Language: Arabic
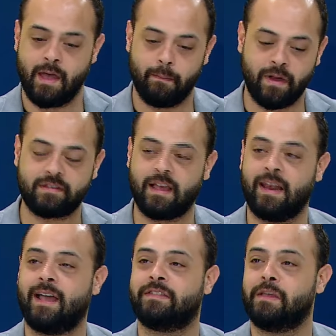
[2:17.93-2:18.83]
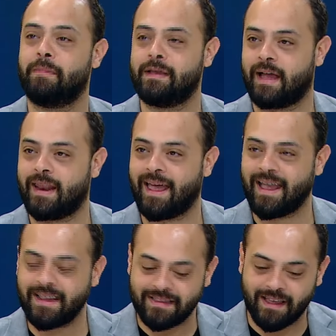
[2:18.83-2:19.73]
بس الاعتماد على
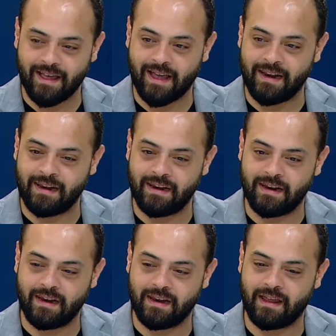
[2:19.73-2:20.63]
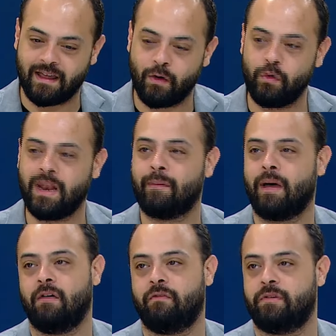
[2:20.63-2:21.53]
هيدا هو
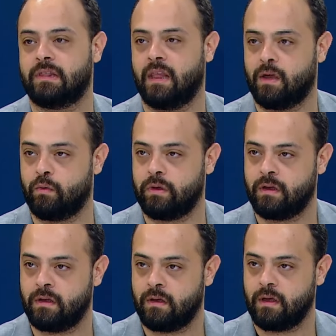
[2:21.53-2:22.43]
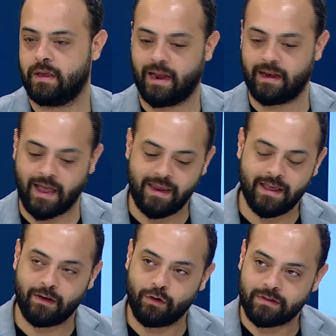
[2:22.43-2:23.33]
لعبة حافة الهاوية نعم. يعني أي
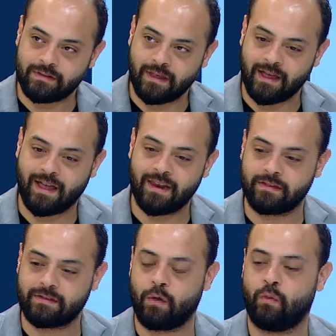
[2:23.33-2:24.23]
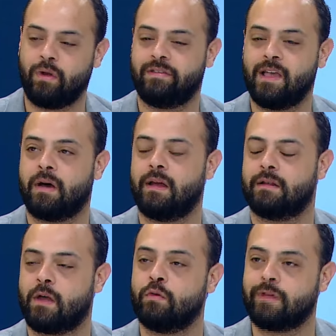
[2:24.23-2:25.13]
نقطة غلط أو حساب
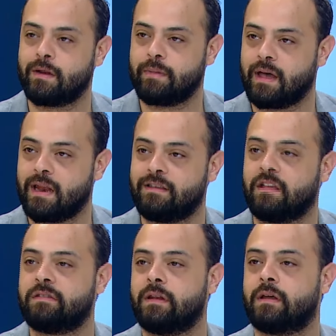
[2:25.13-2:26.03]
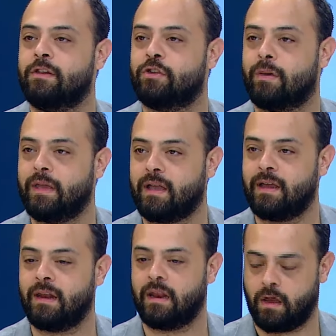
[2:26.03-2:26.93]
غلط أو ضربة غلط ينزلق الجميع
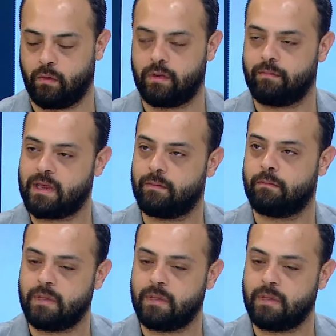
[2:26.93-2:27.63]
بيروحنا على غير مطرح 100%